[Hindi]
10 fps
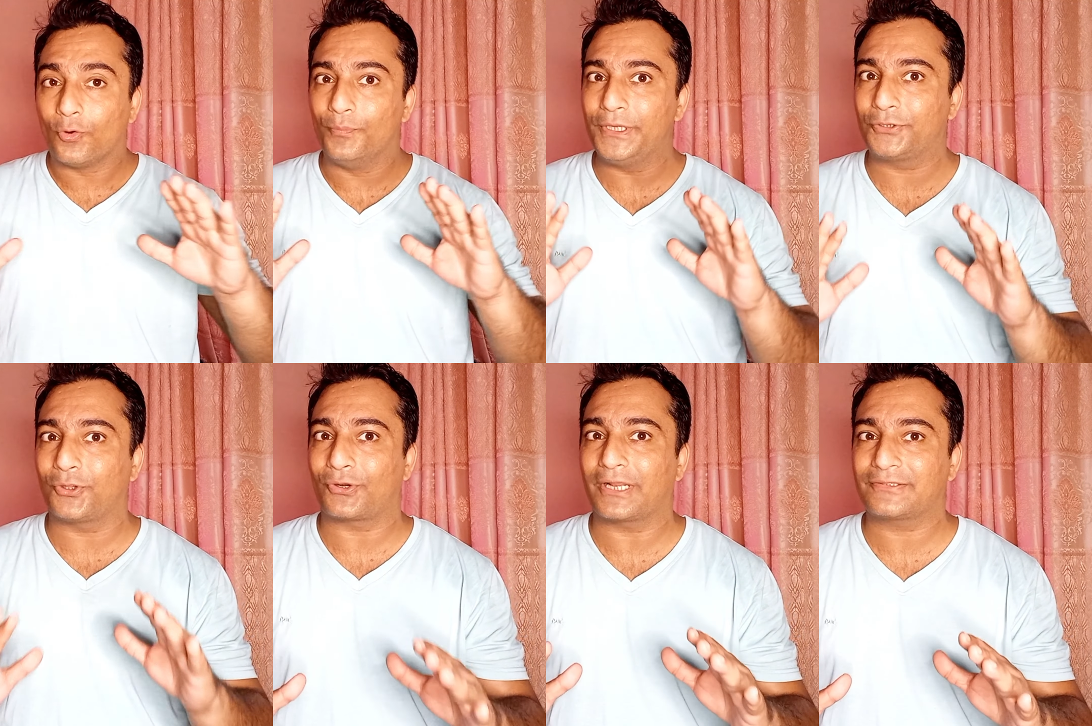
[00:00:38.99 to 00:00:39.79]
उम्मीद
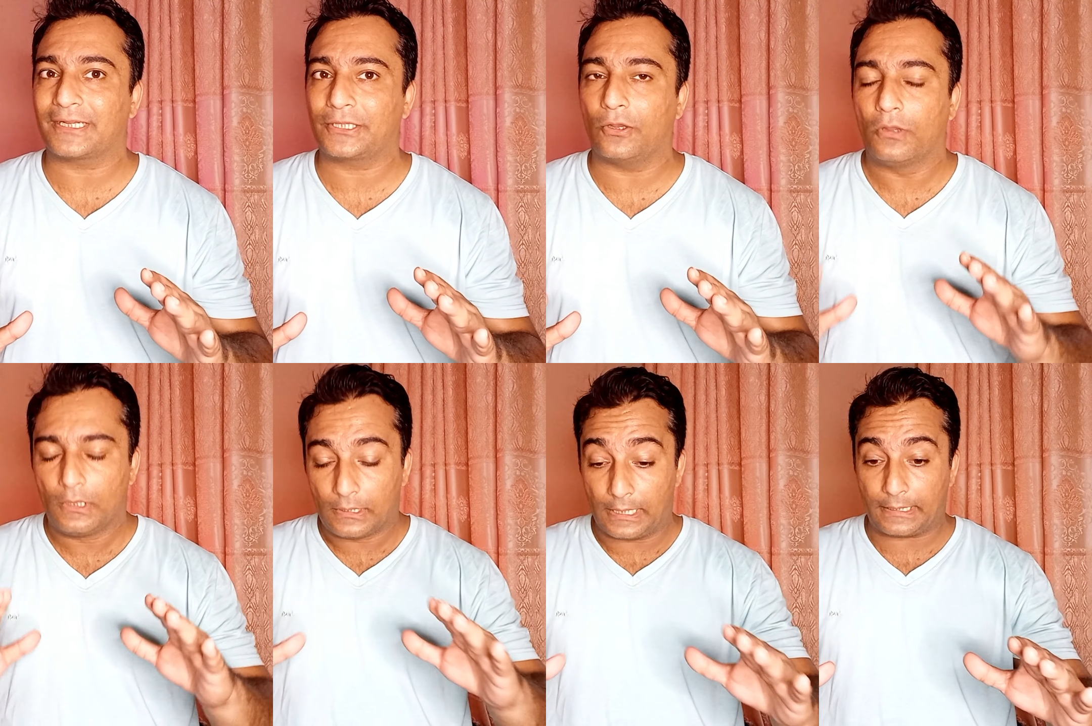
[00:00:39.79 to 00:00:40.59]
तो रख सकते हो
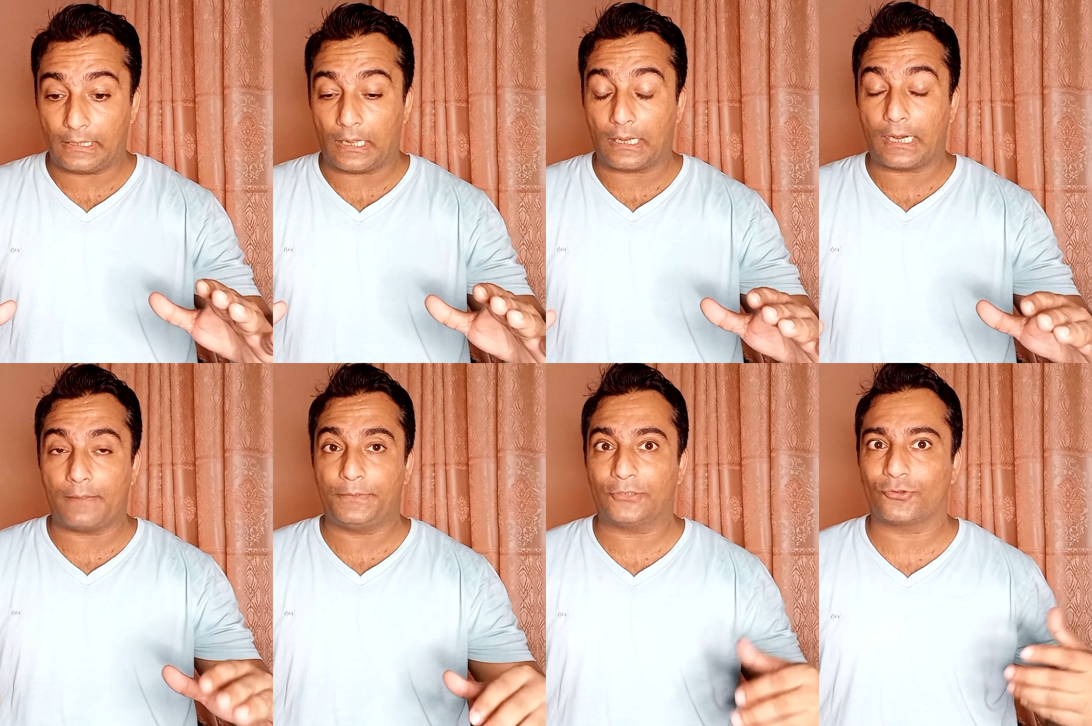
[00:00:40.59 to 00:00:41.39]
लेकिन अगर
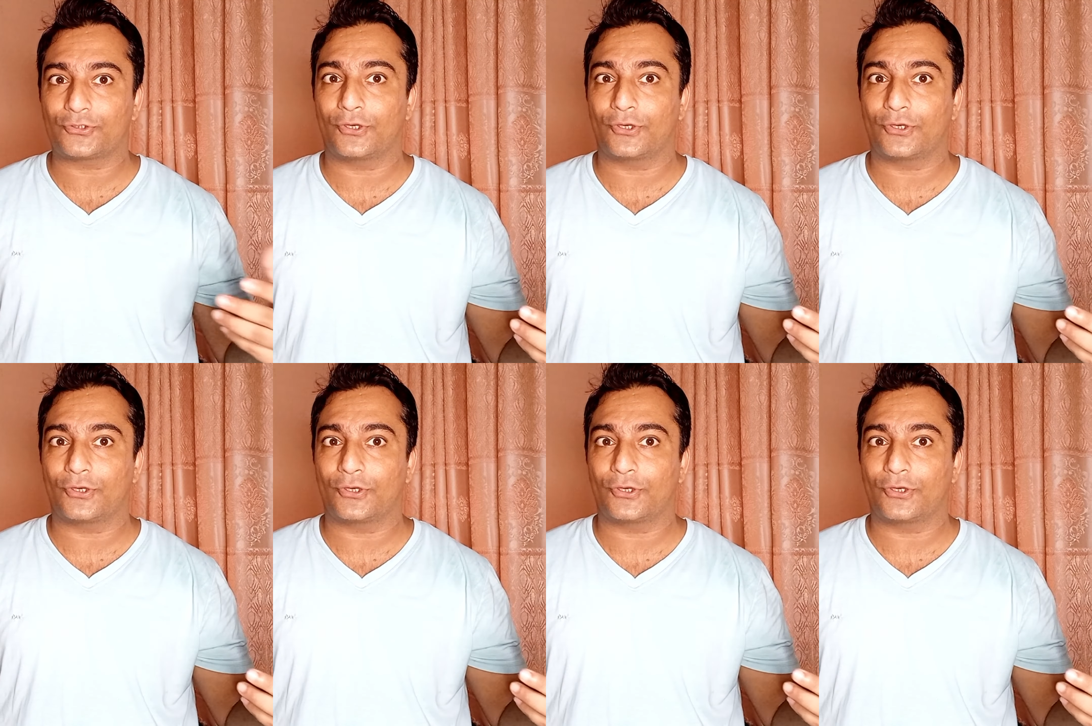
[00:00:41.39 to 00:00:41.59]
आप ये सोच